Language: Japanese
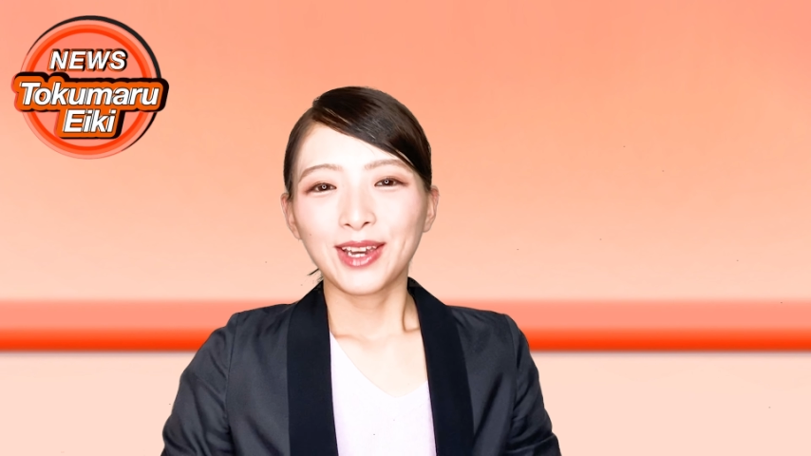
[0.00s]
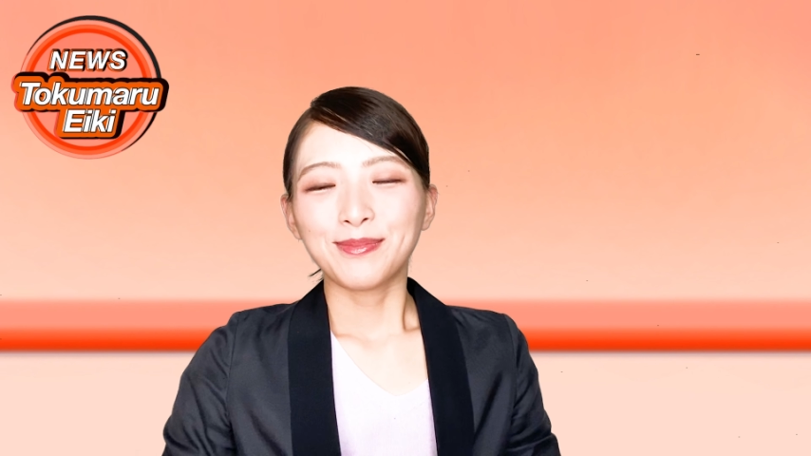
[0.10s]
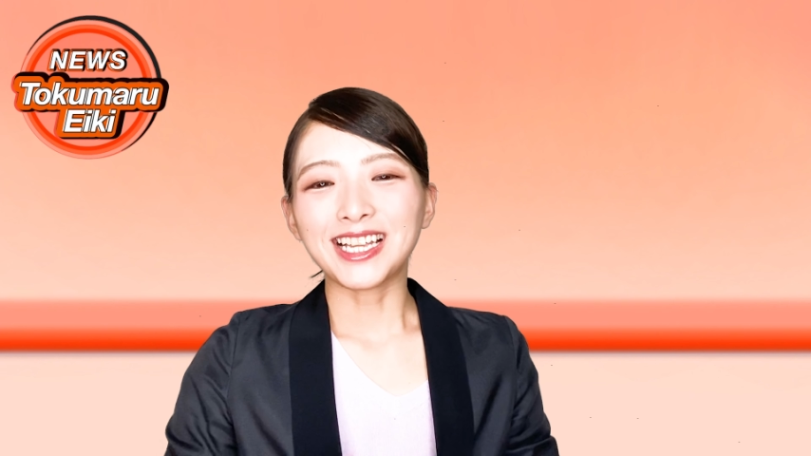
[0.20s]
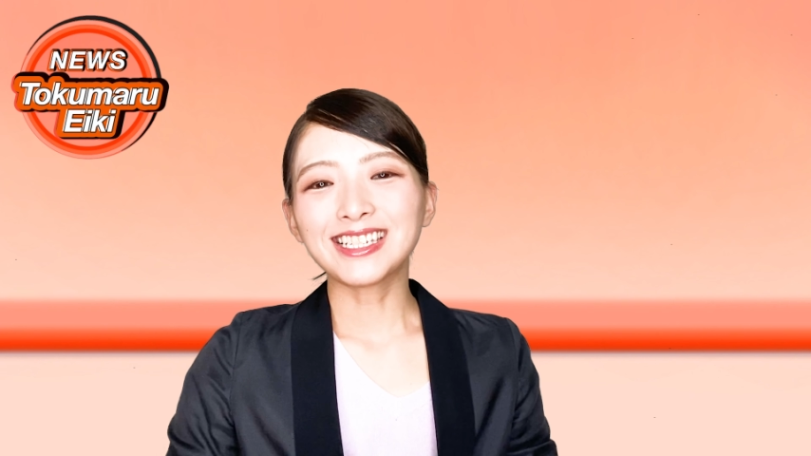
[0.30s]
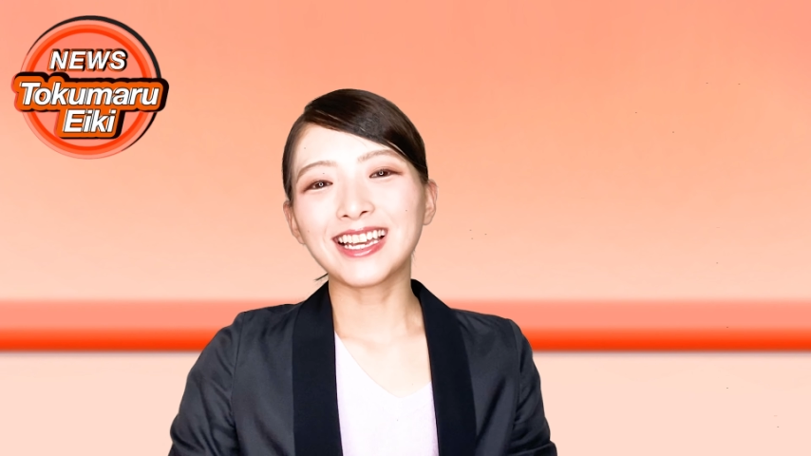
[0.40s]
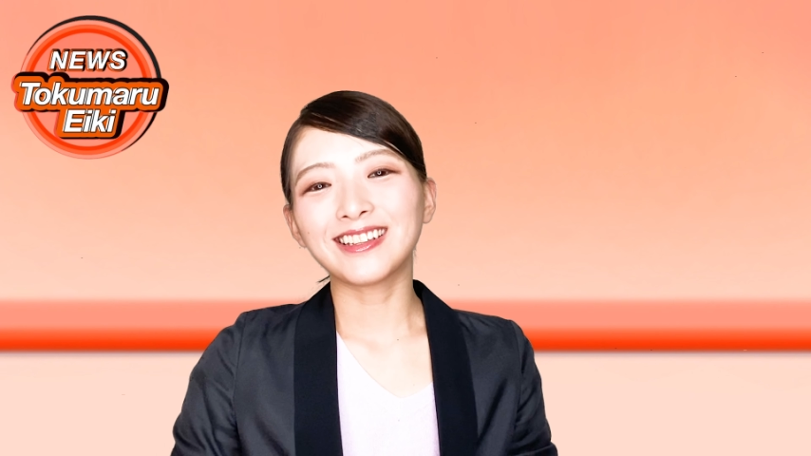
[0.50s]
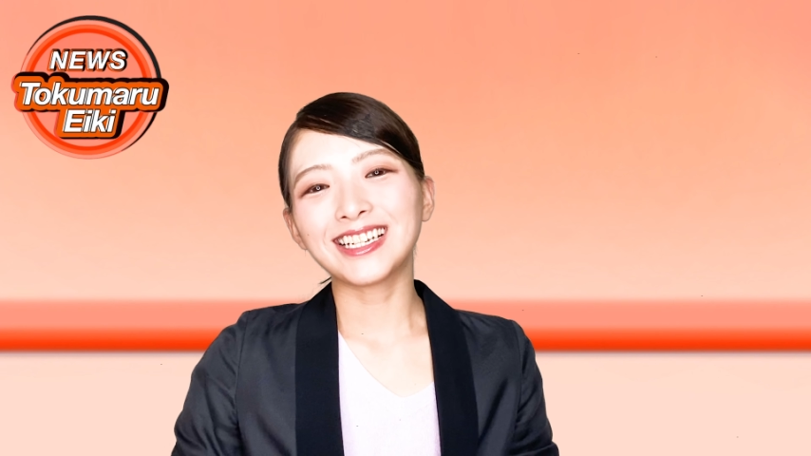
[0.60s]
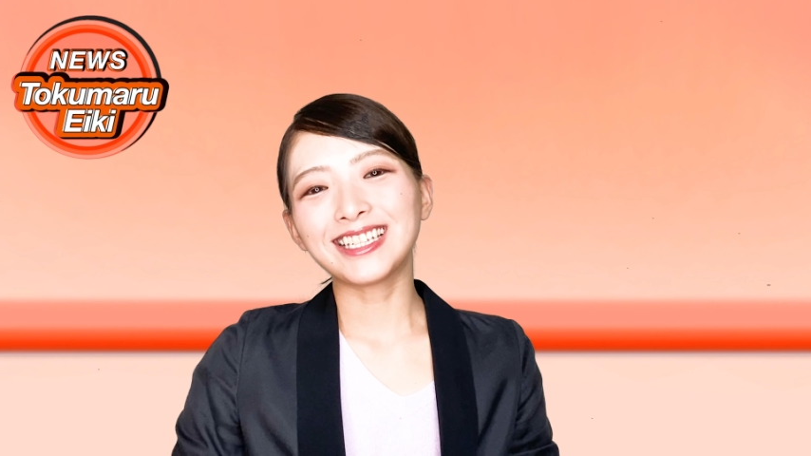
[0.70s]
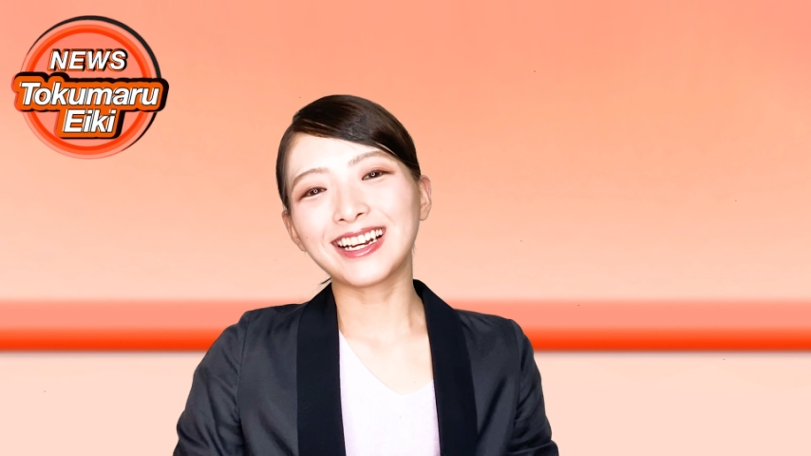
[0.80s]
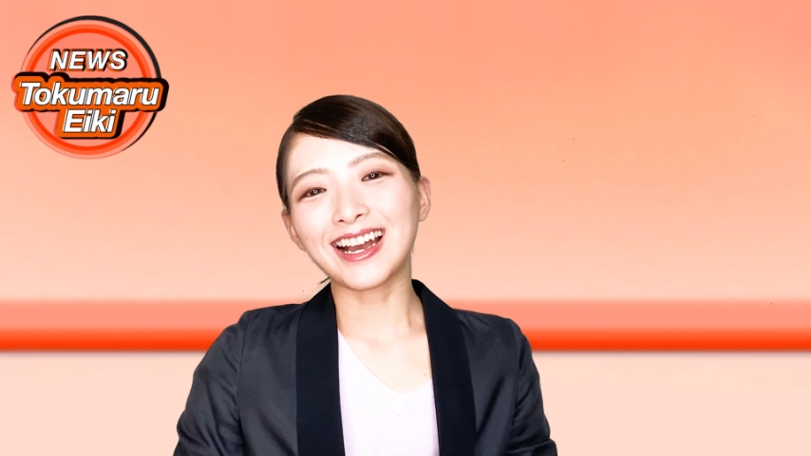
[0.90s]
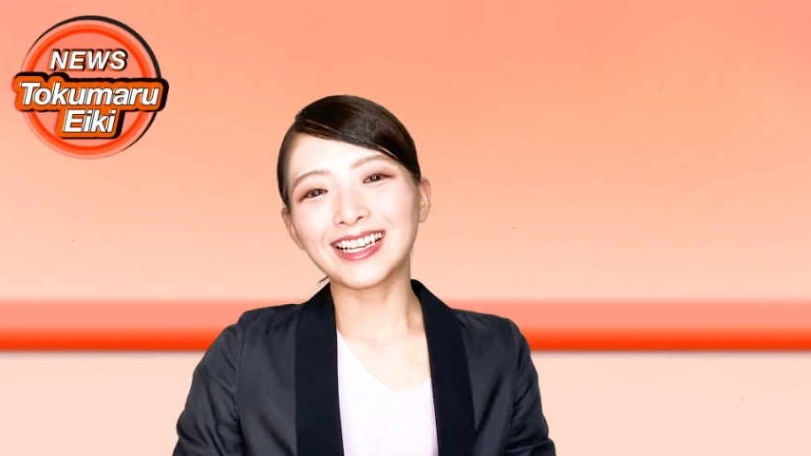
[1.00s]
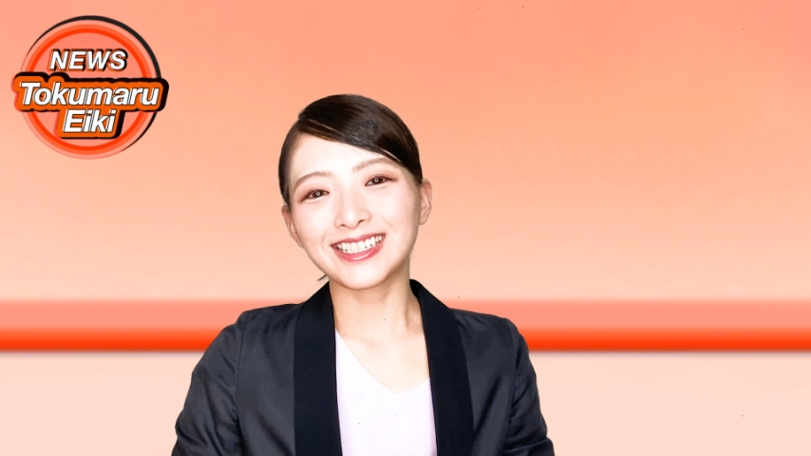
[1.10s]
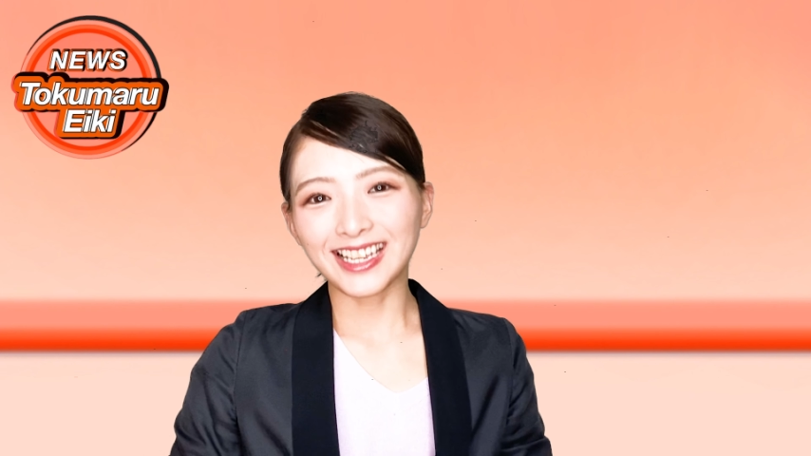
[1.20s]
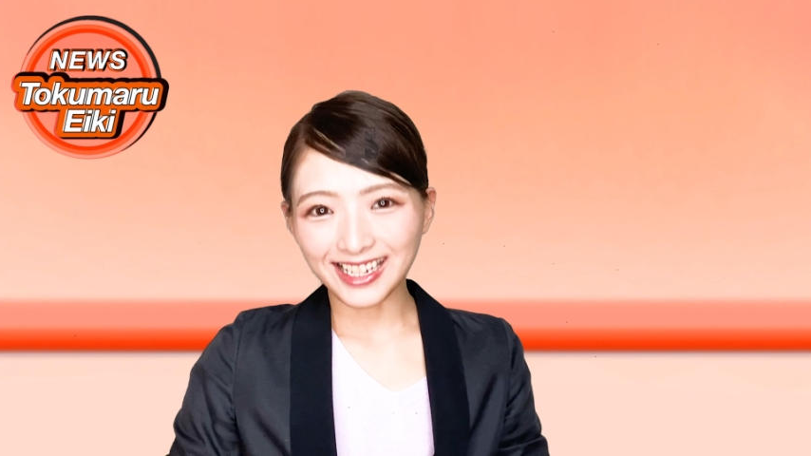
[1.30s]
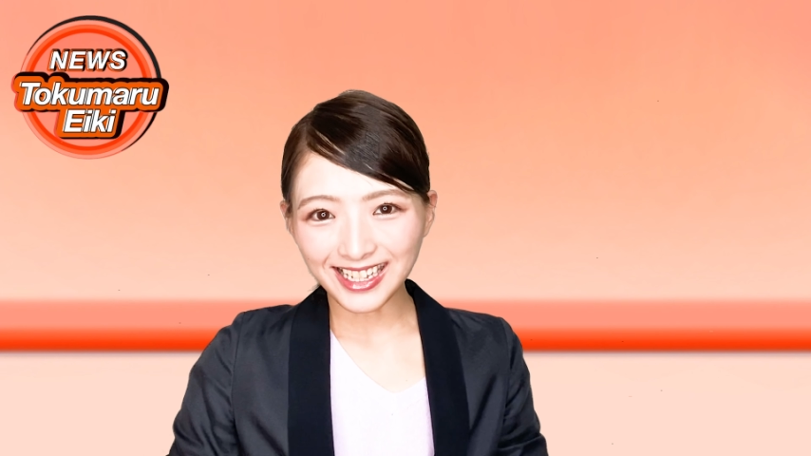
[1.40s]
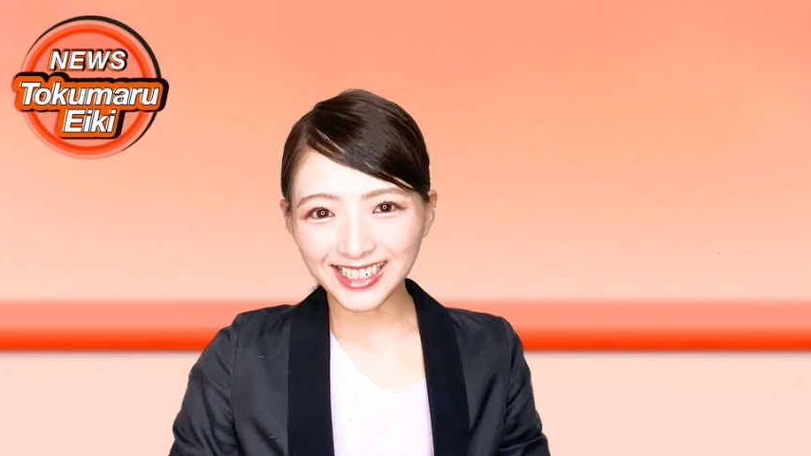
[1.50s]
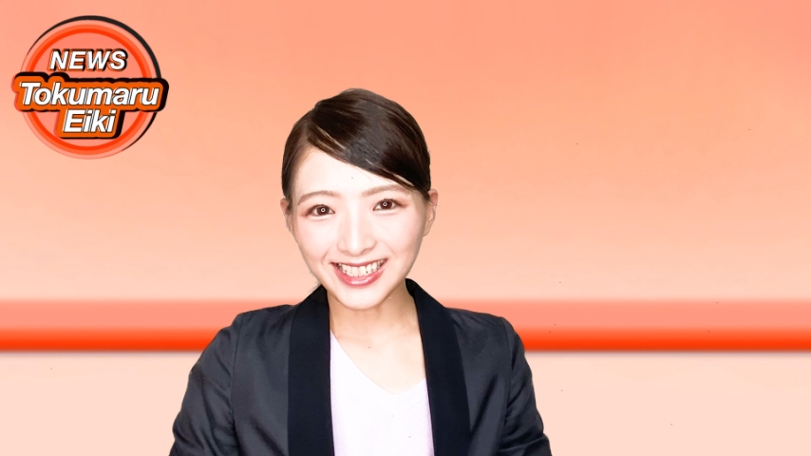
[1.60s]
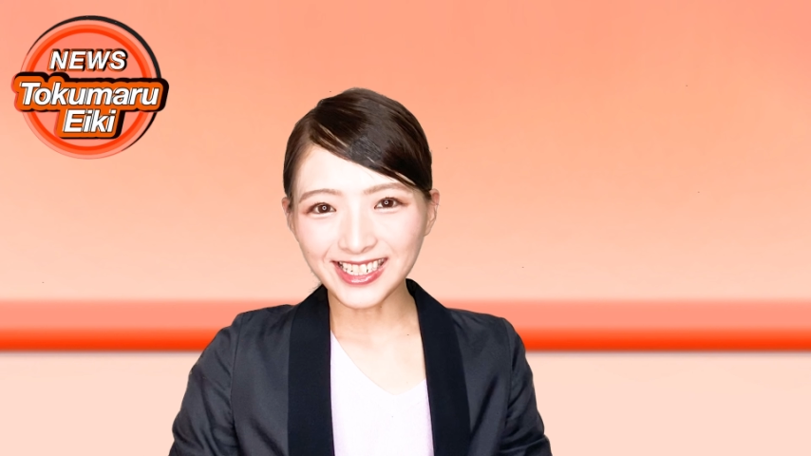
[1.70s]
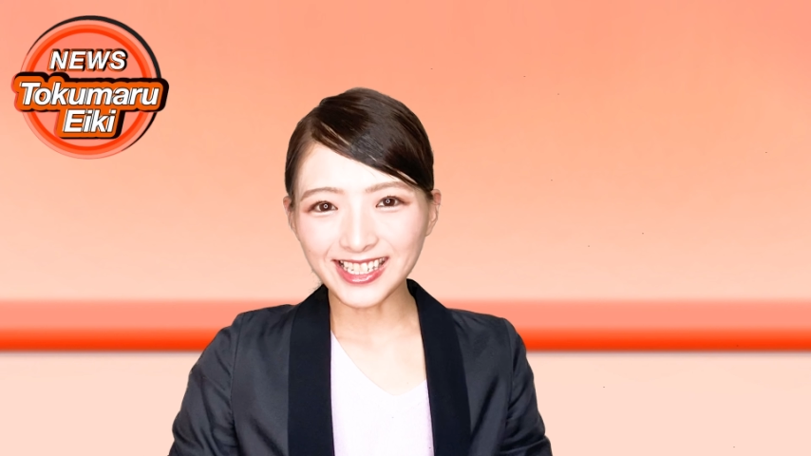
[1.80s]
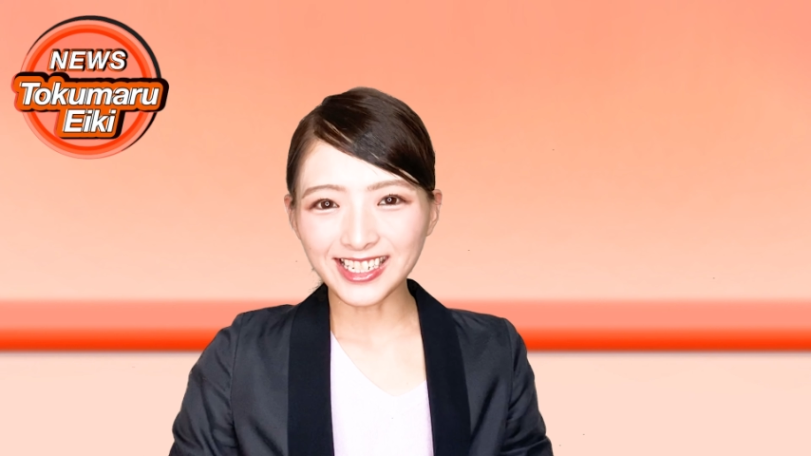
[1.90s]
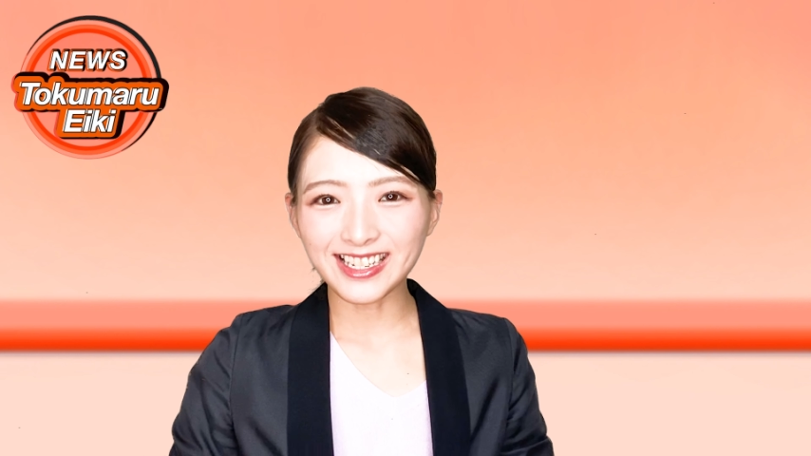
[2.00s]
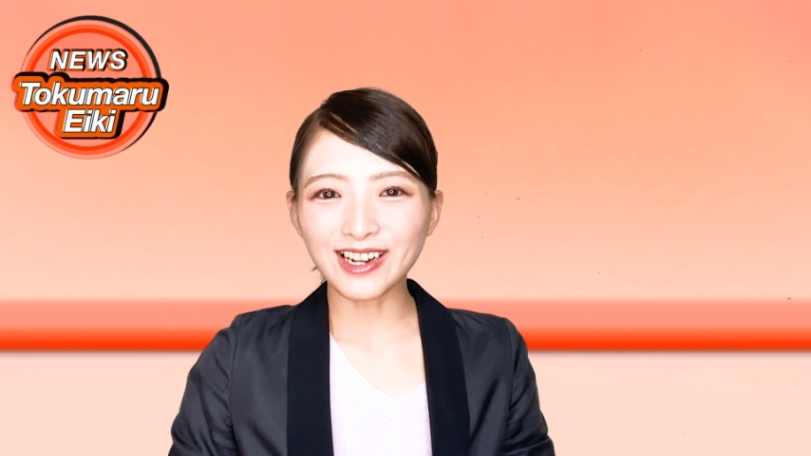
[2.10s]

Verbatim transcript: 皆さんの明日が素敵な一日に